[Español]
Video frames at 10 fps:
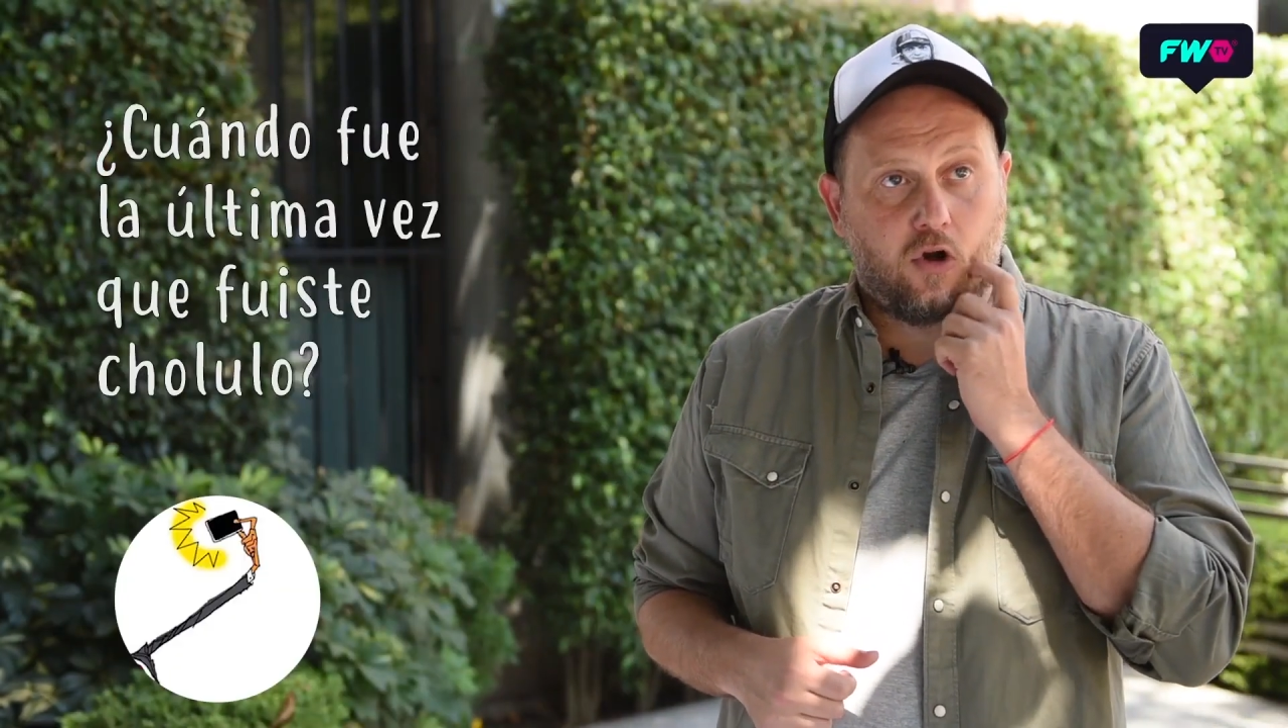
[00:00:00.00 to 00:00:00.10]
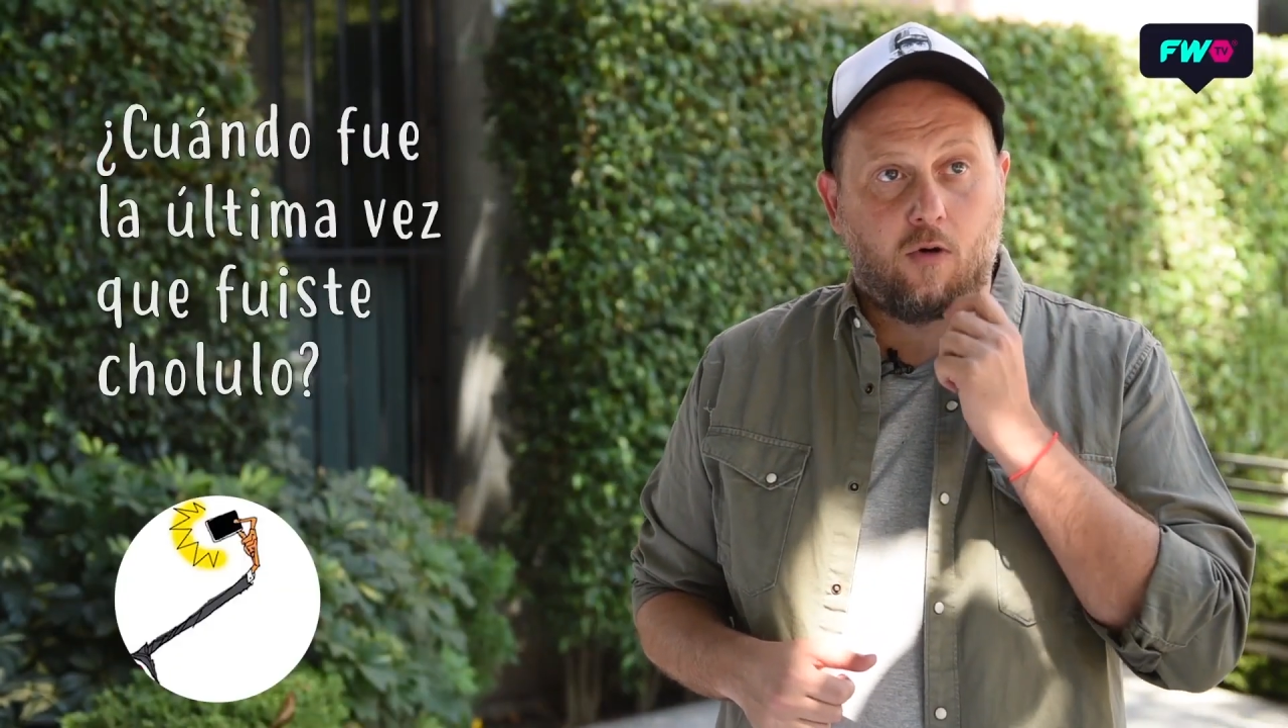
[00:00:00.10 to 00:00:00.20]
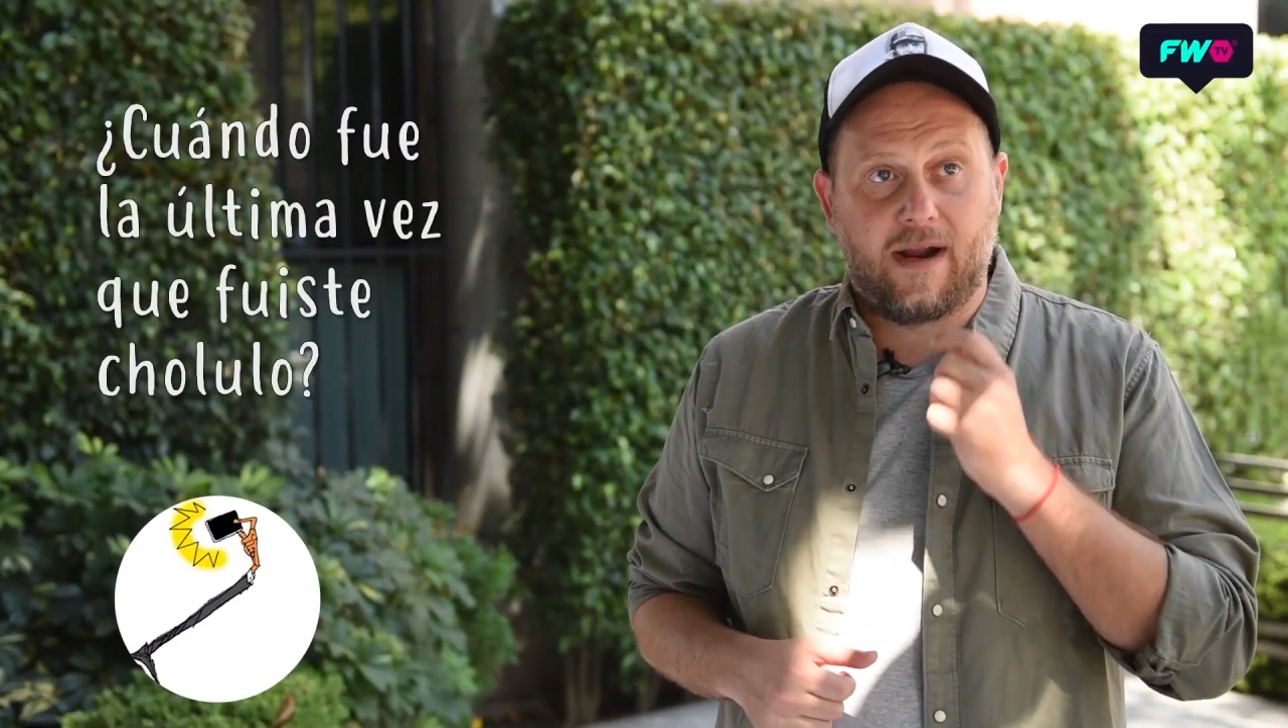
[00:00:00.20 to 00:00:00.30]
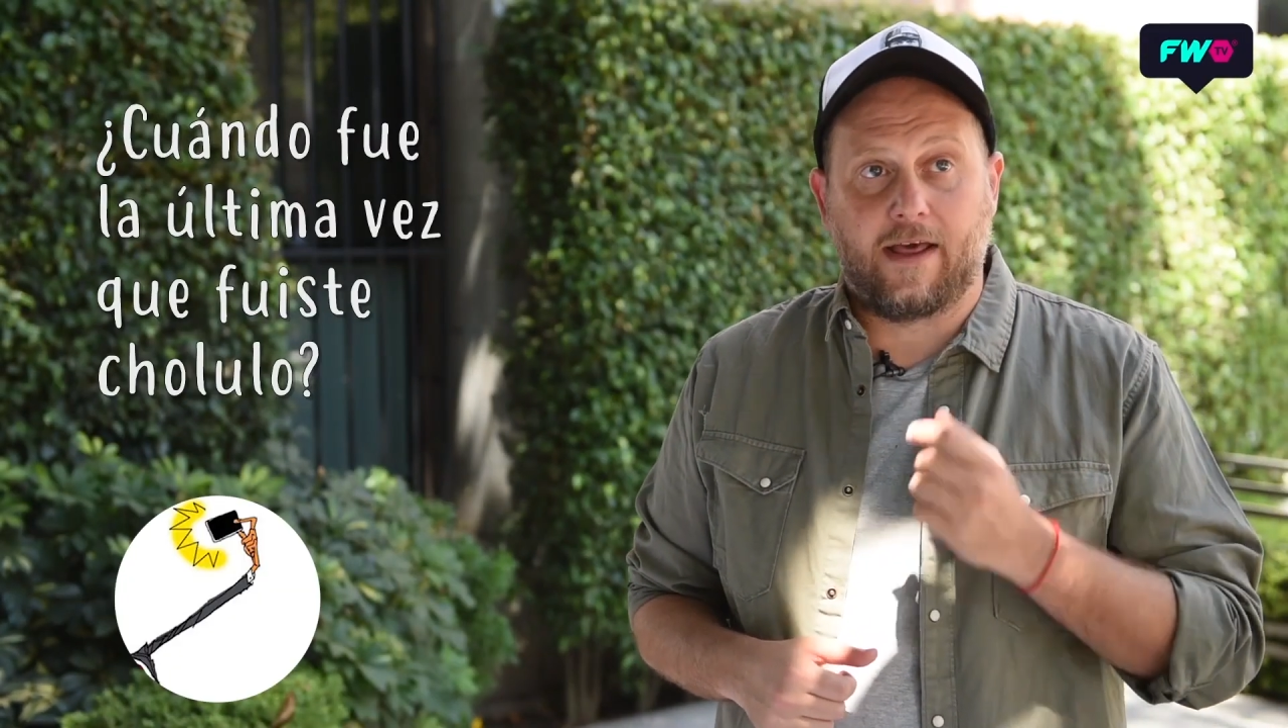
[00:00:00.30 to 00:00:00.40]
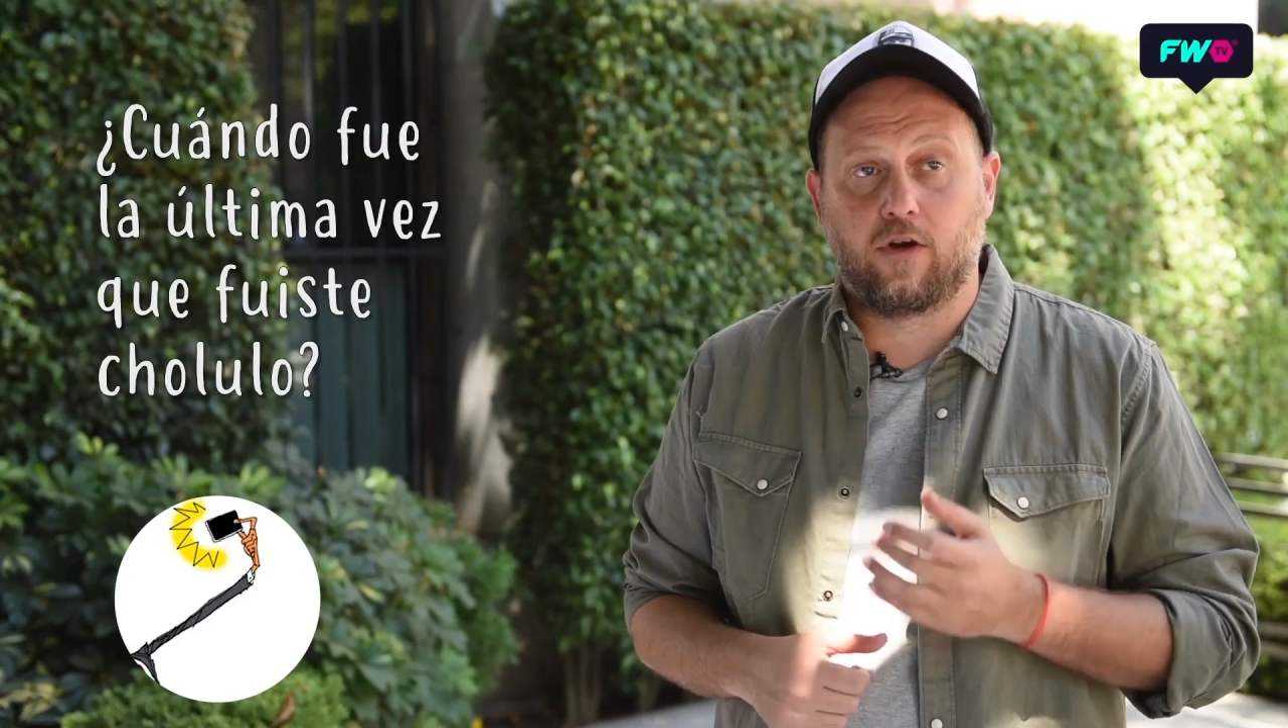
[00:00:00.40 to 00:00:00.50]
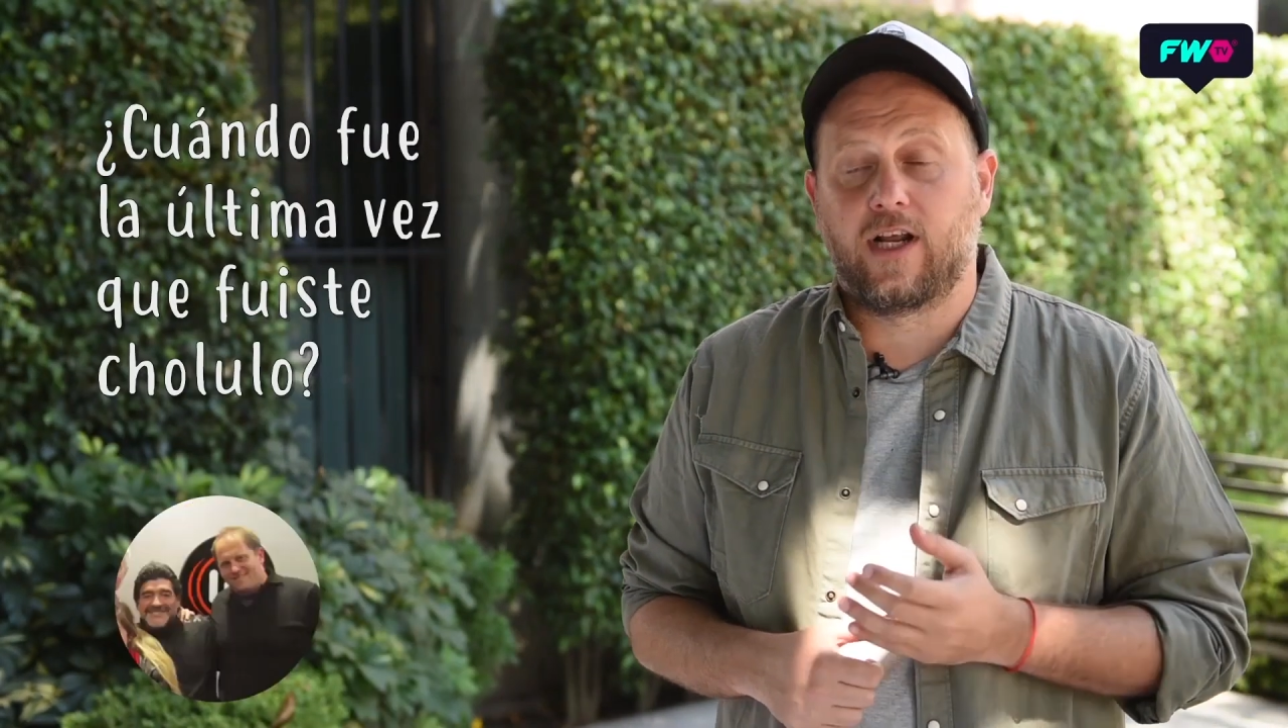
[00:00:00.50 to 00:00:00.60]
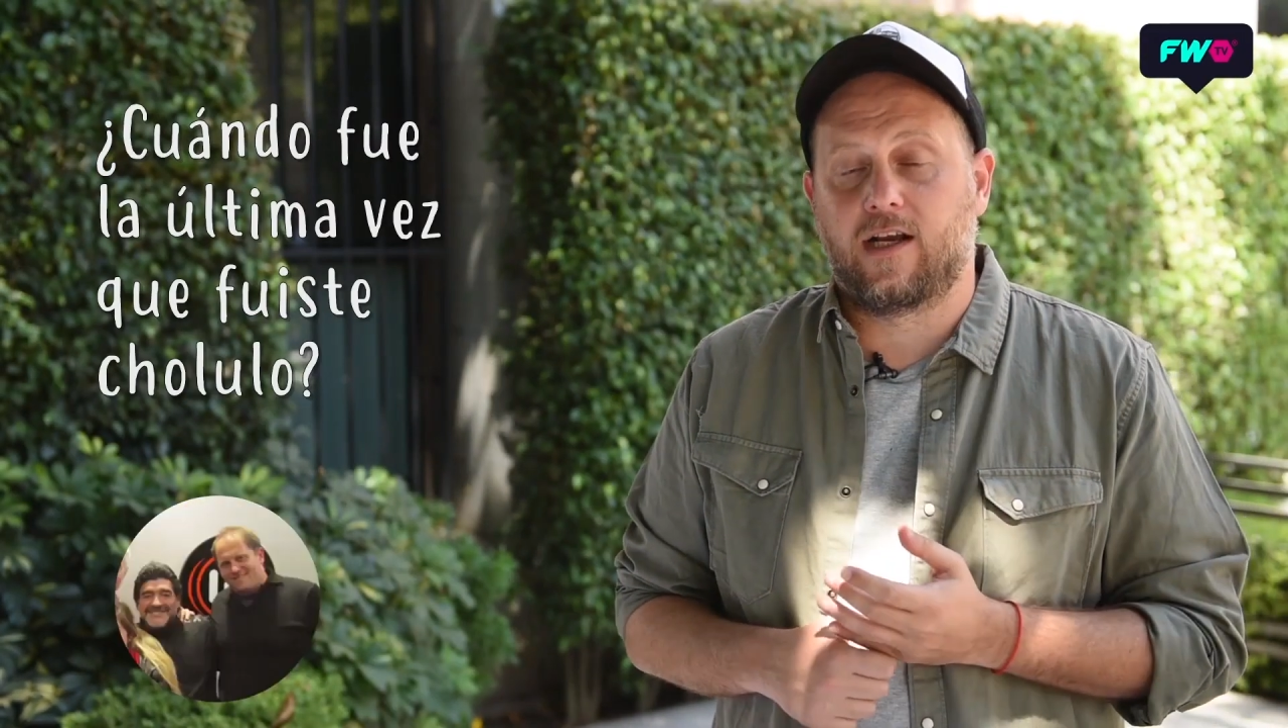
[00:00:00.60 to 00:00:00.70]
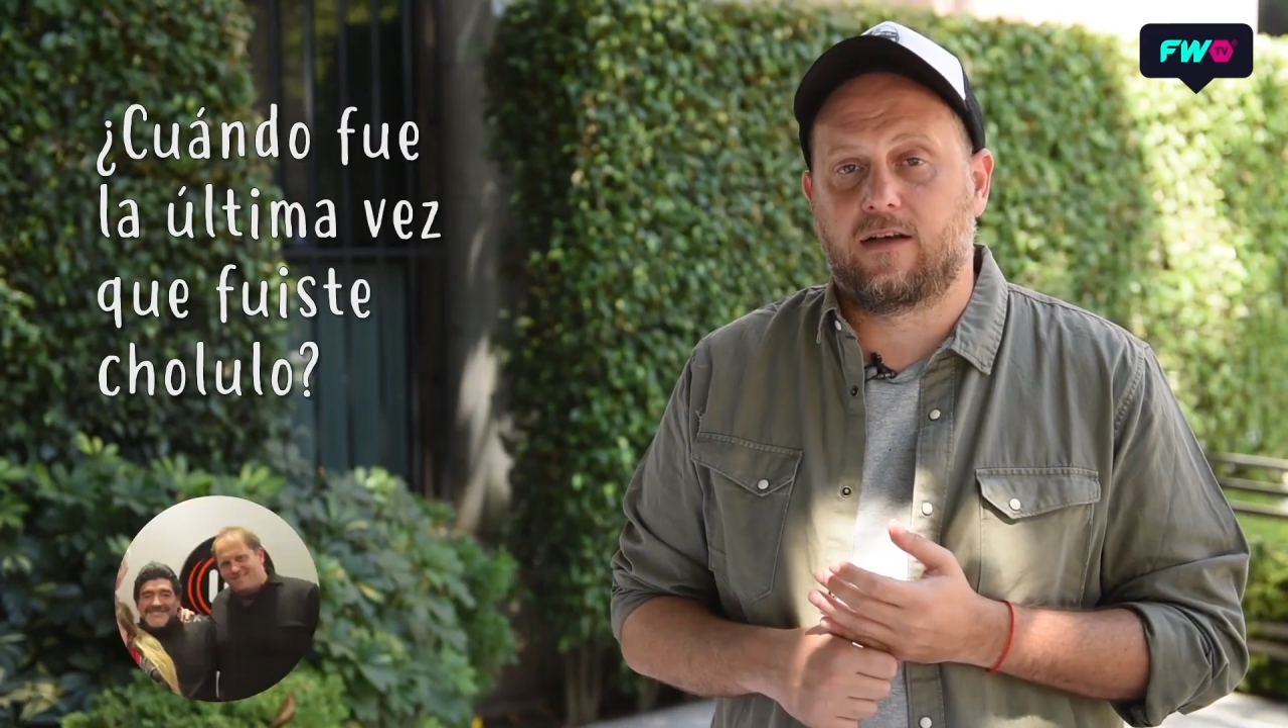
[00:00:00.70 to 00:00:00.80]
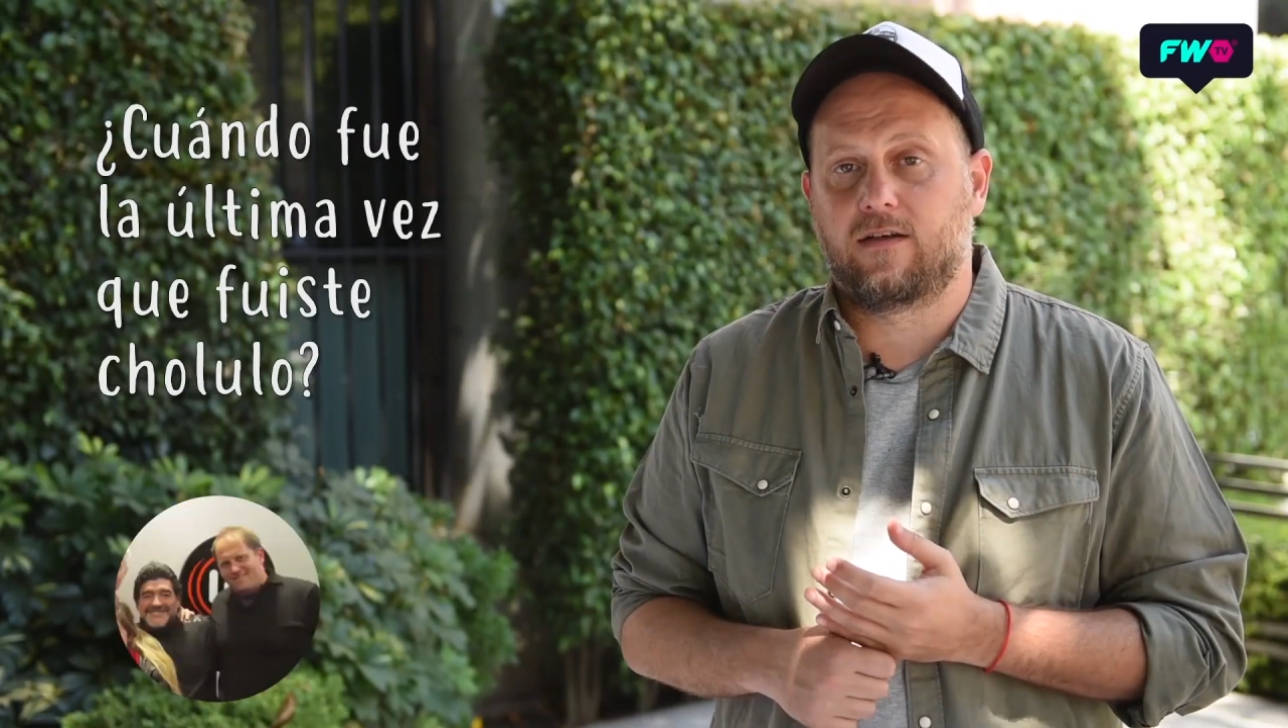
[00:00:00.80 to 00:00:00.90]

Con Maradona.